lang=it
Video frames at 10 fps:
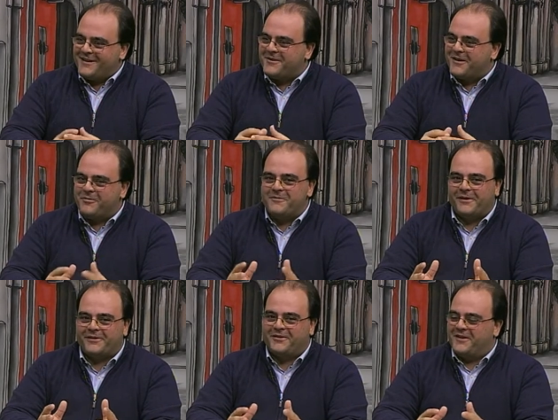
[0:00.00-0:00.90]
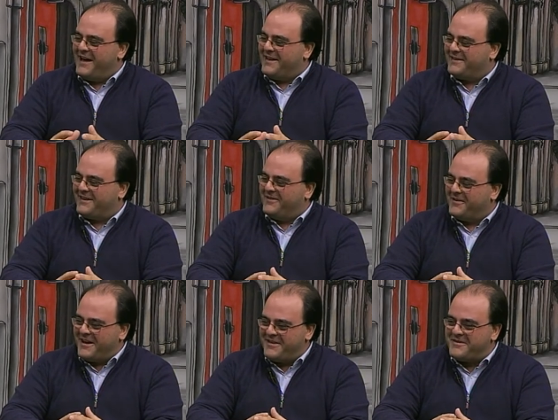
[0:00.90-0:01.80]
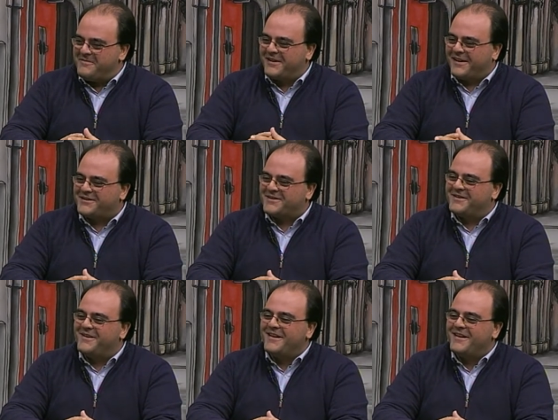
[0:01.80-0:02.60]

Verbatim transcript: è ancora più impressionante, sì, volendo, perché ci sono